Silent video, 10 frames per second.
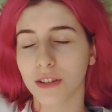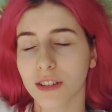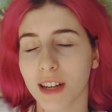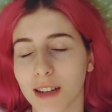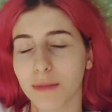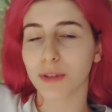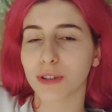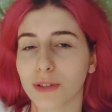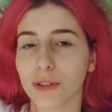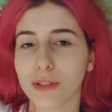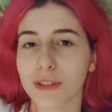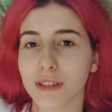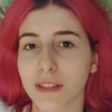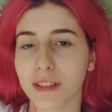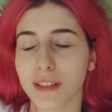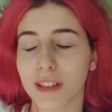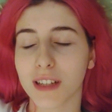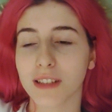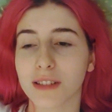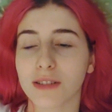Okej, okay, moi drodzy,
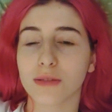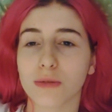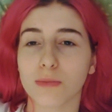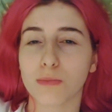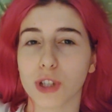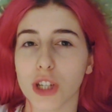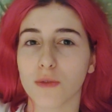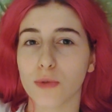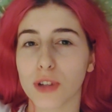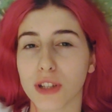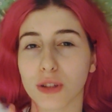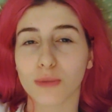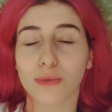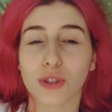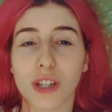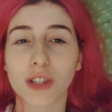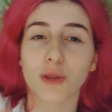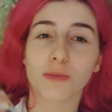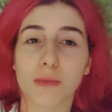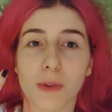jest przed 23,
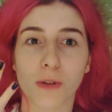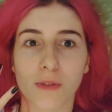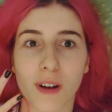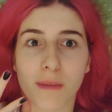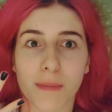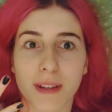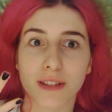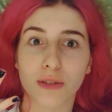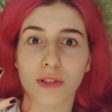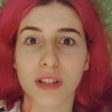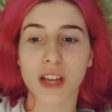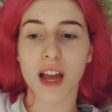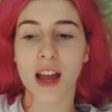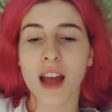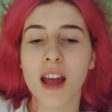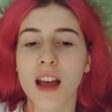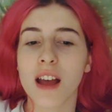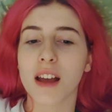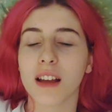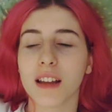malowałam paznokcie
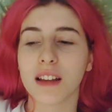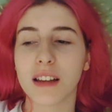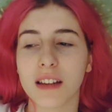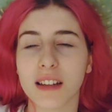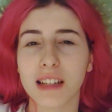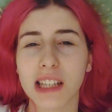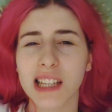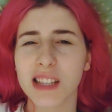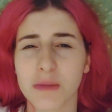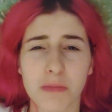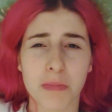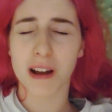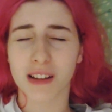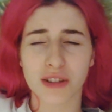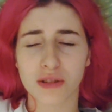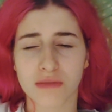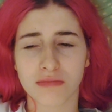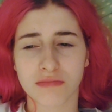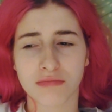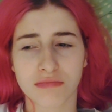i idę spać.
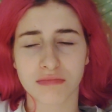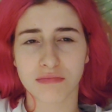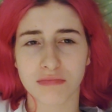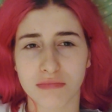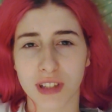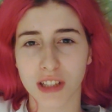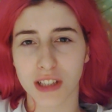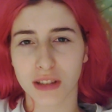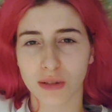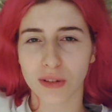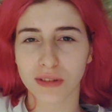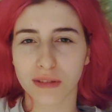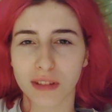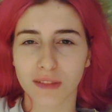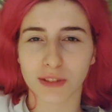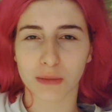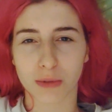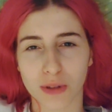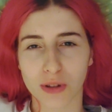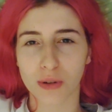Także to tyle w tym
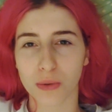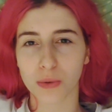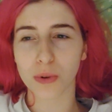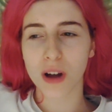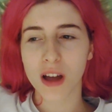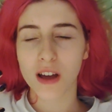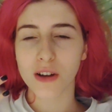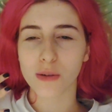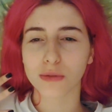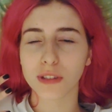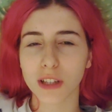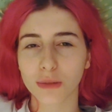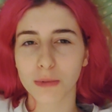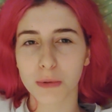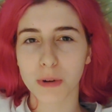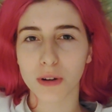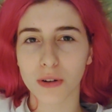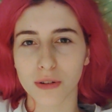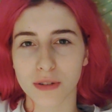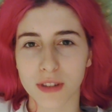odcinku. Rutyna dobiegła
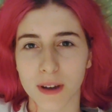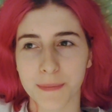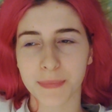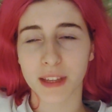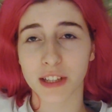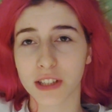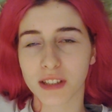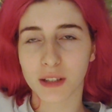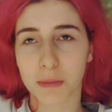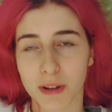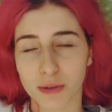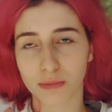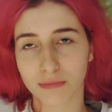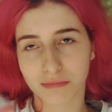końca, znaczy idę spać.